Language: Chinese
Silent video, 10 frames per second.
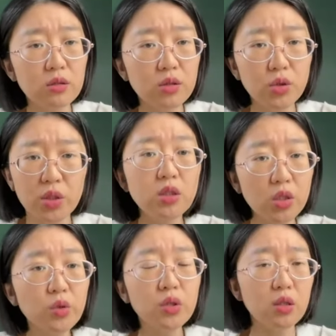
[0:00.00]
就是你
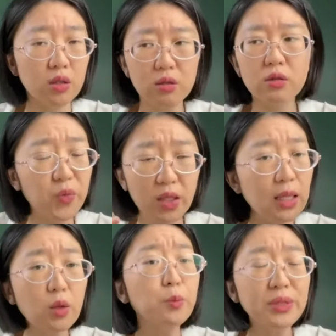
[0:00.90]
有可能，那
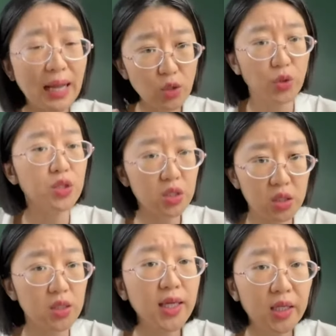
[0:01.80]
都不单纯是
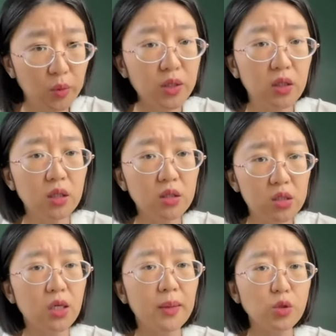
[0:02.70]
失业的问题，知
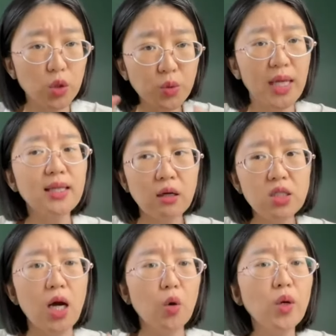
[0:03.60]
道吗？就共产党
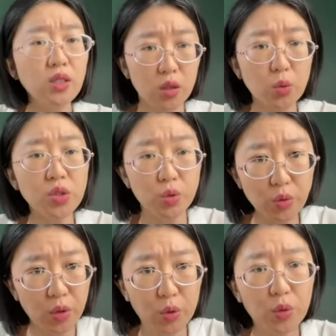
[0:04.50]
掌握你的东西
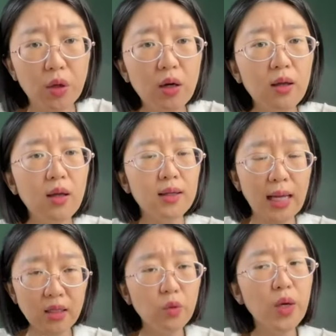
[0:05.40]
越多，他
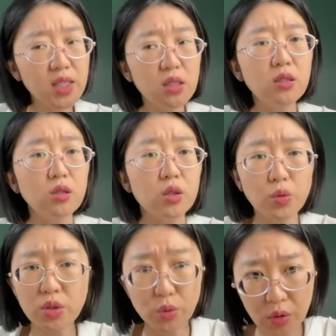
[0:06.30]
能威胁你的东
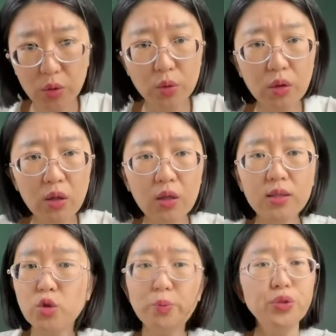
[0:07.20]
西越多，那
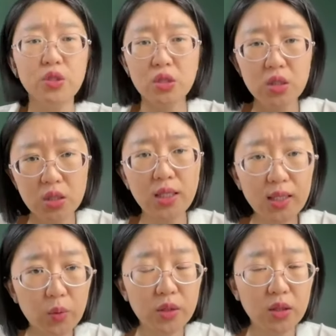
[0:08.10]
就不只是失业
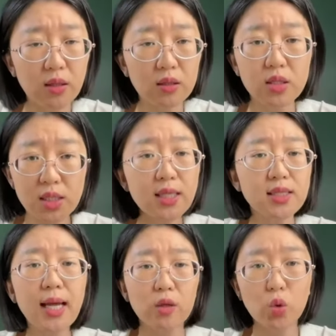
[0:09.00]
的问题了。你现
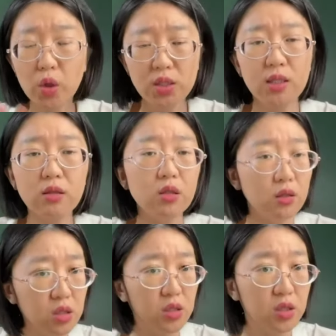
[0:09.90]
在脱身可能
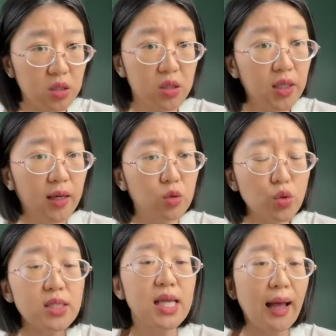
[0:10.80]
只是失业，
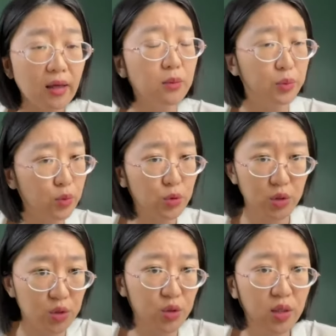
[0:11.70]
最惨也不过就是
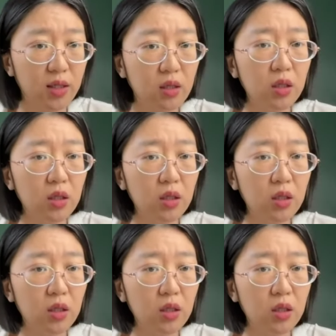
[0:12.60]
失业，